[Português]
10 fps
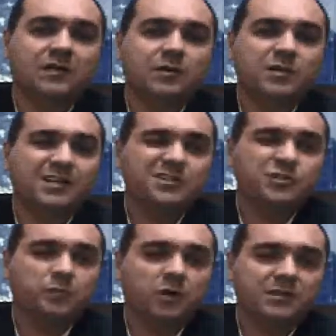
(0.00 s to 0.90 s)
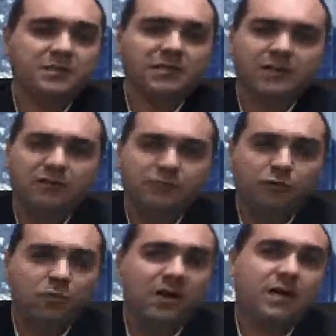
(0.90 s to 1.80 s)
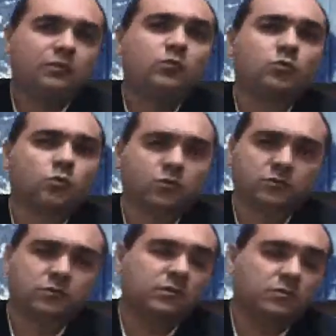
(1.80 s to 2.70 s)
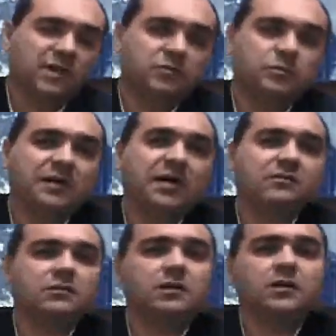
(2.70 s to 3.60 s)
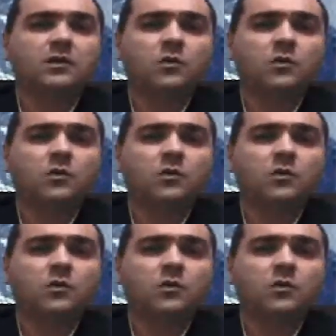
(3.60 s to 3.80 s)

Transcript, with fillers: para que a gente possa formar no curto e no médio prazo né,